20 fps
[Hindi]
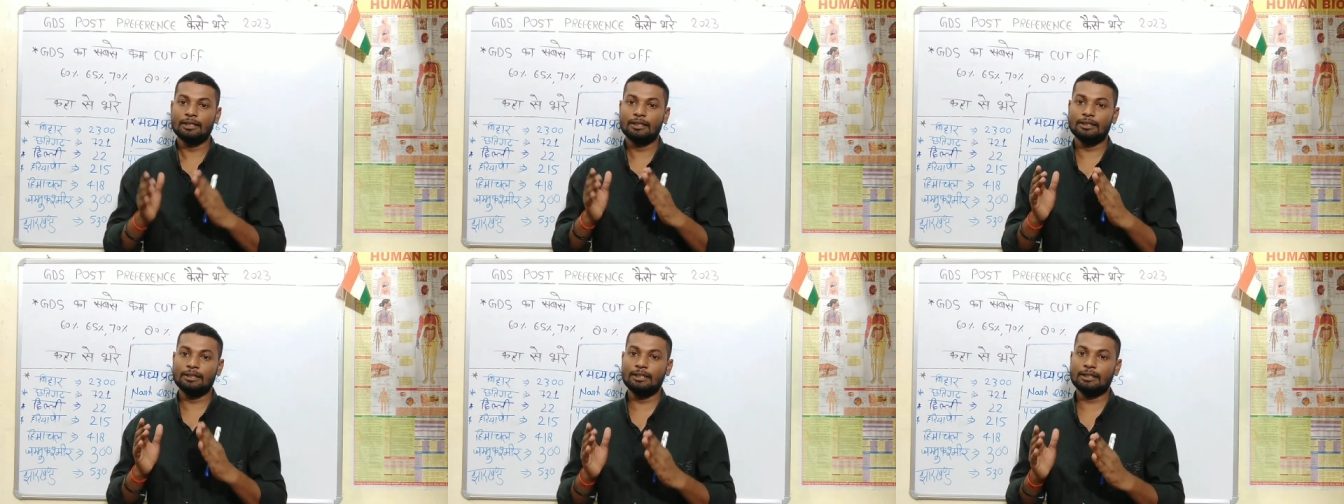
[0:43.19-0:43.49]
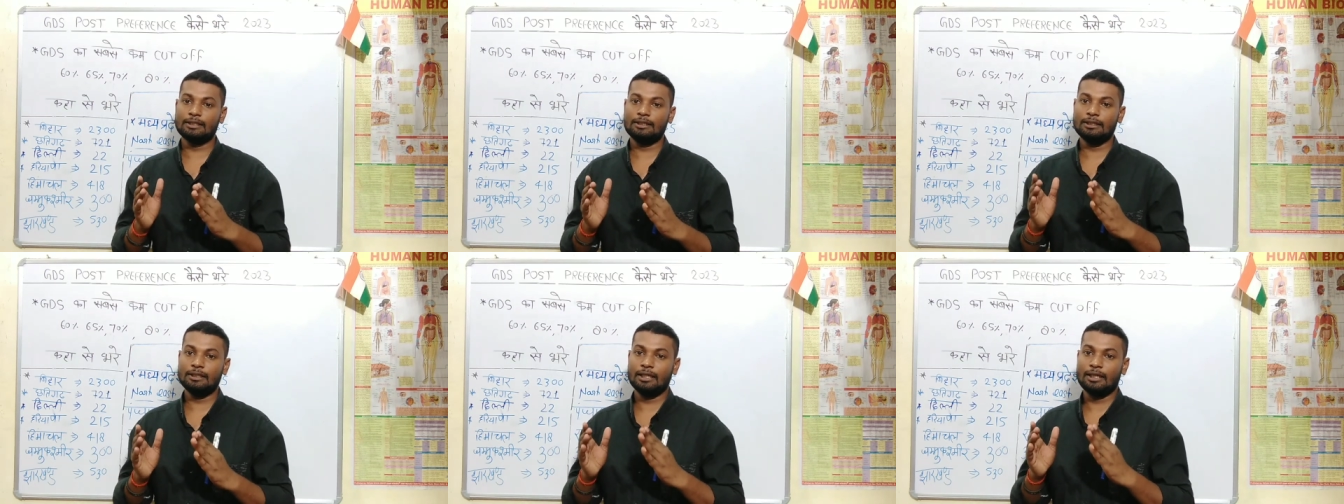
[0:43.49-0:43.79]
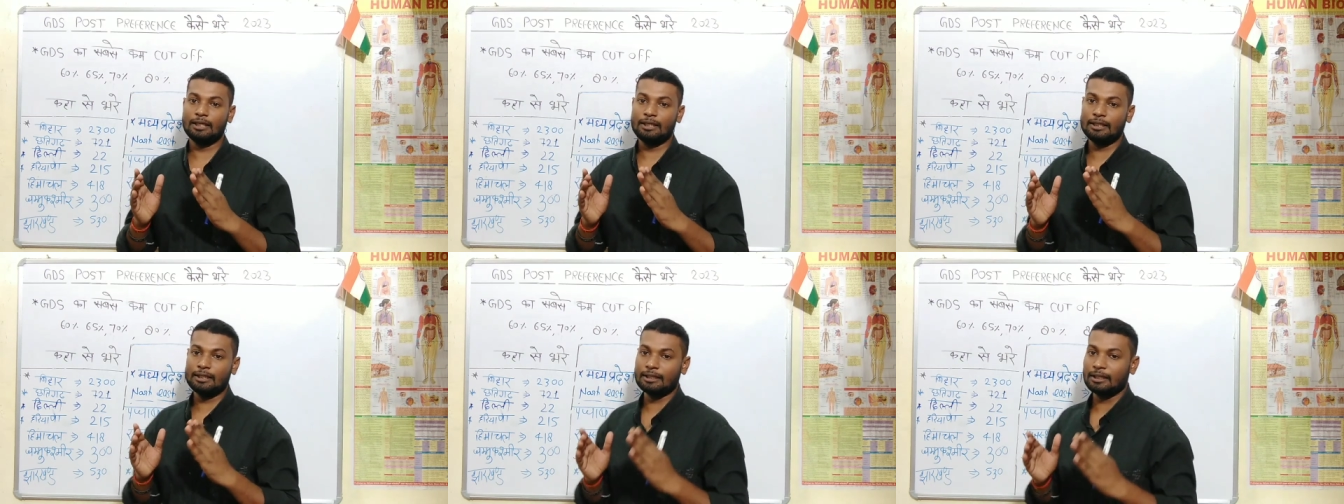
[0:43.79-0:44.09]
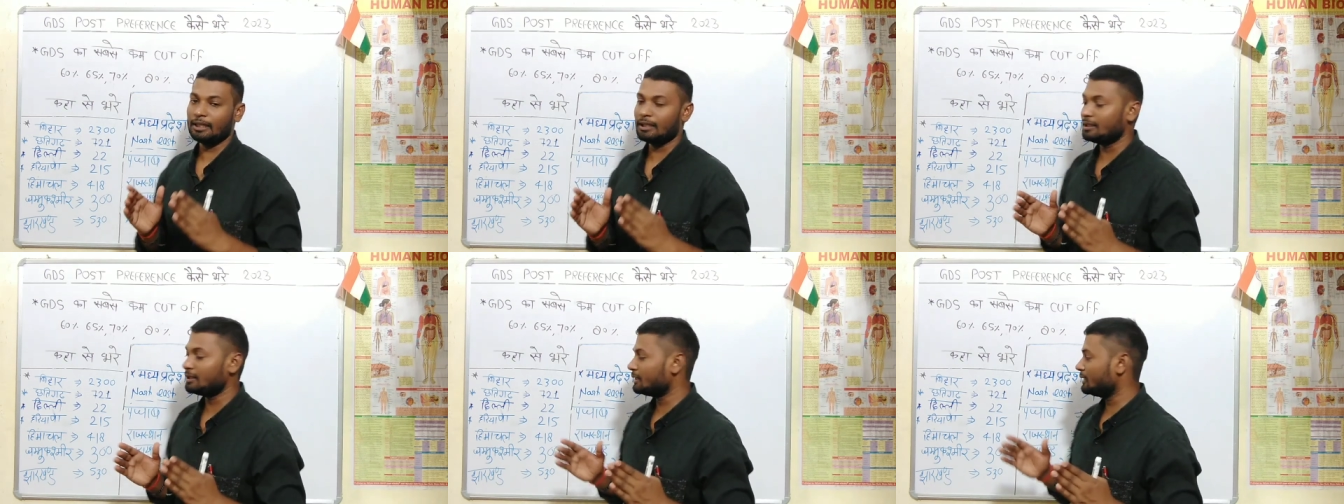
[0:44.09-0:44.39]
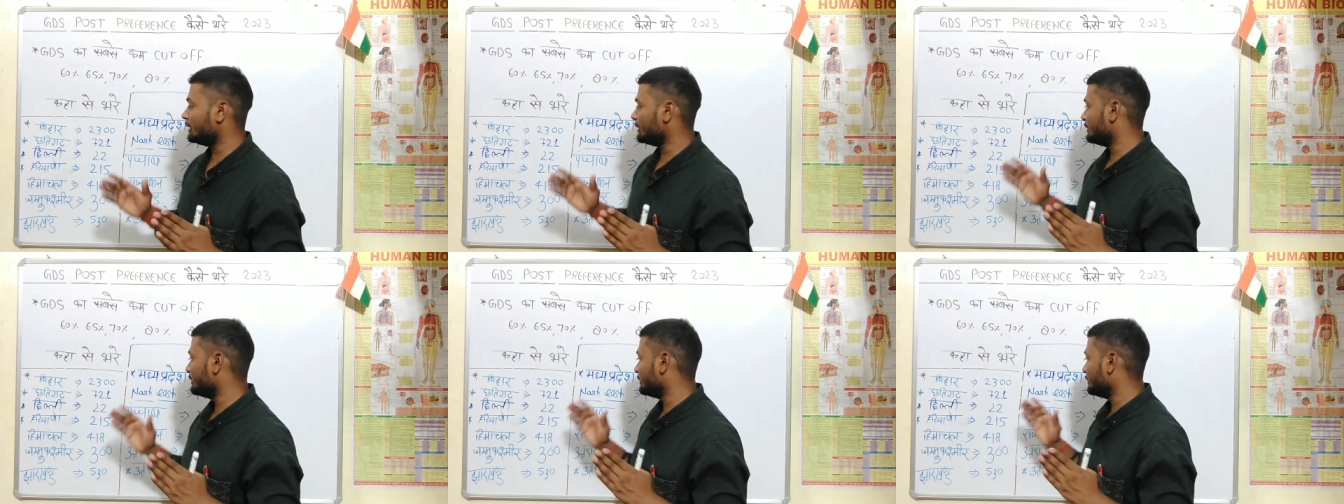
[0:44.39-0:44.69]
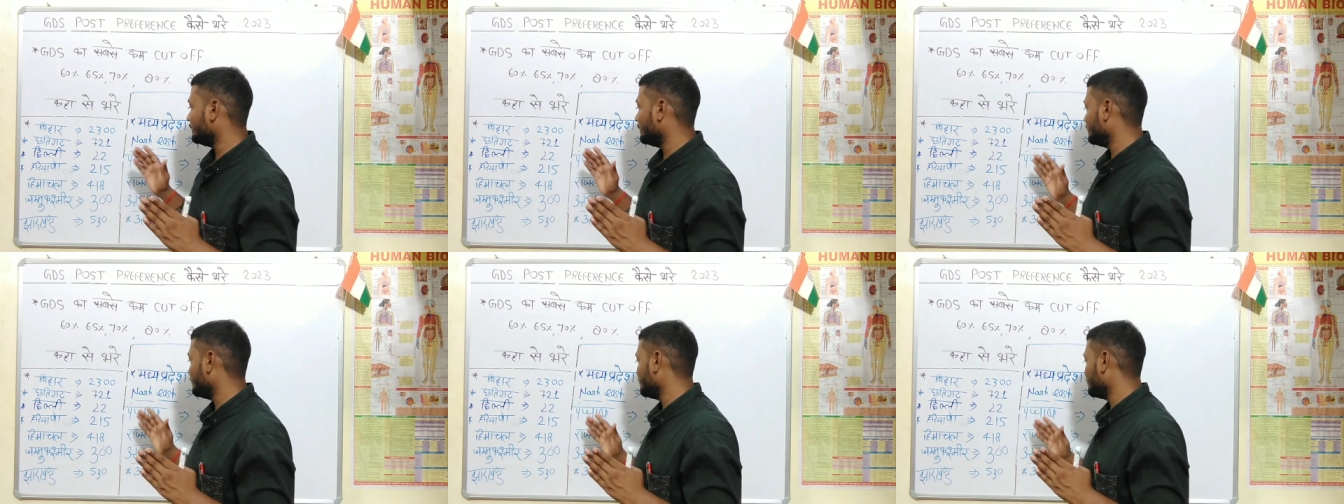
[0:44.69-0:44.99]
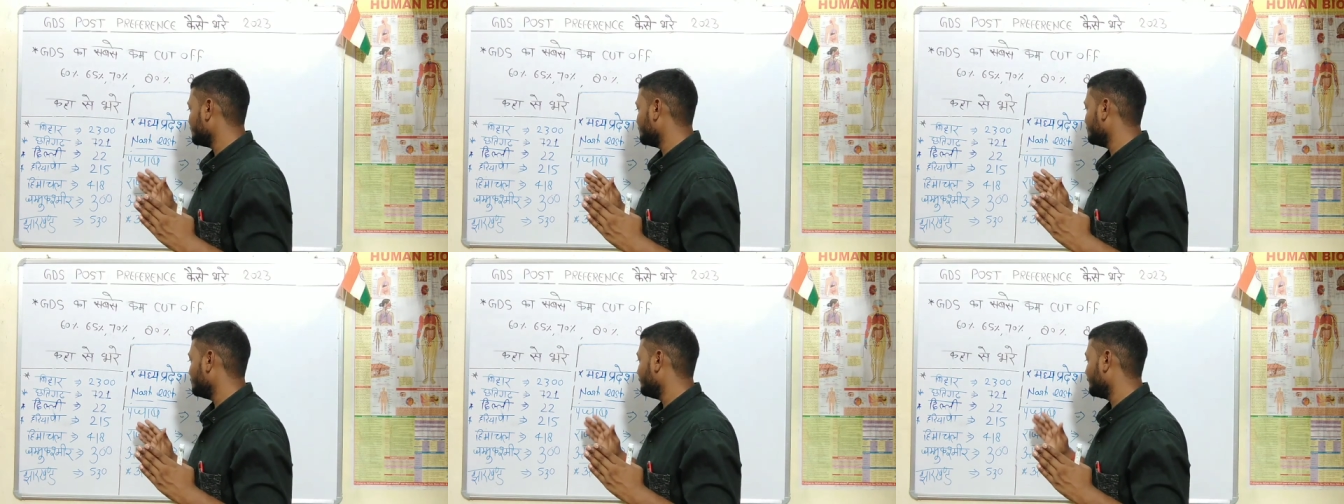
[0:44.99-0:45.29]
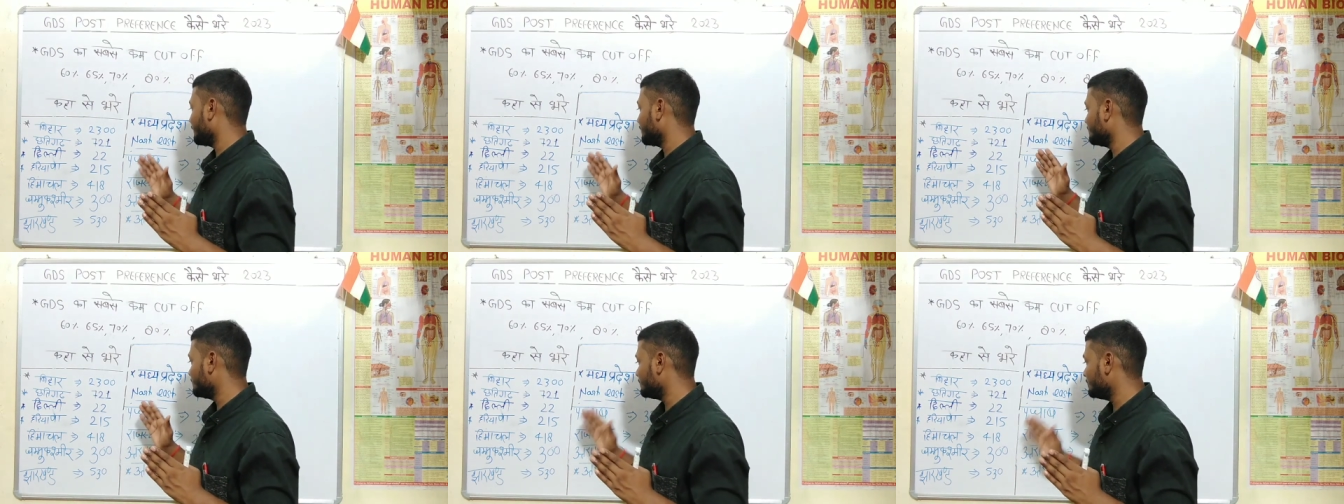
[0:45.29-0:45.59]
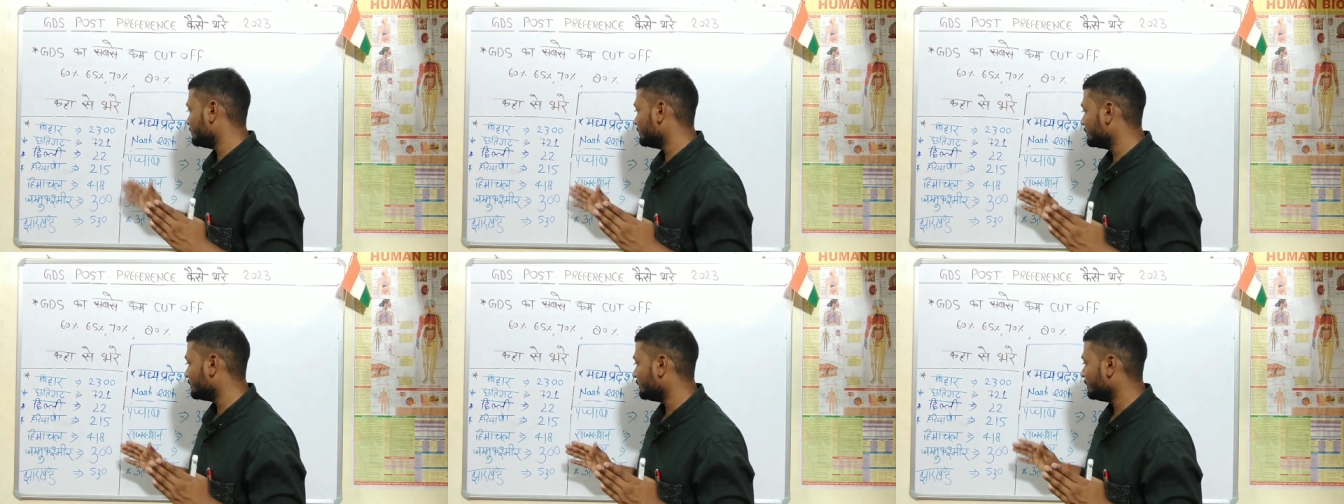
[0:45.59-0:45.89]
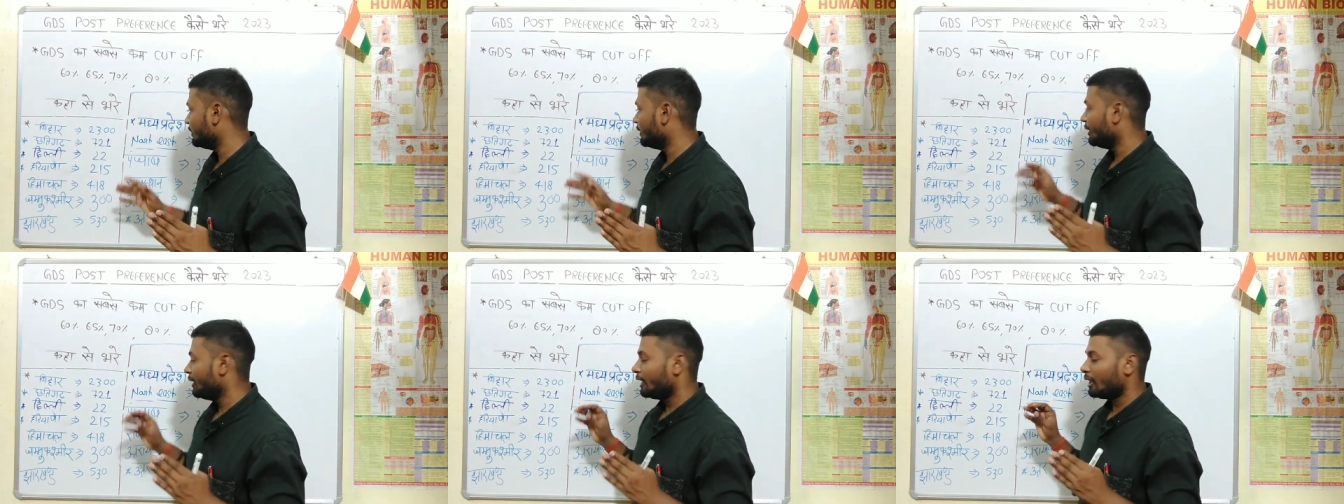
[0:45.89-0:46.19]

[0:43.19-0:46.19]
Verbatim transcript: कि देखिए हर एक राज्य का कितना देखिए वैकेंसी है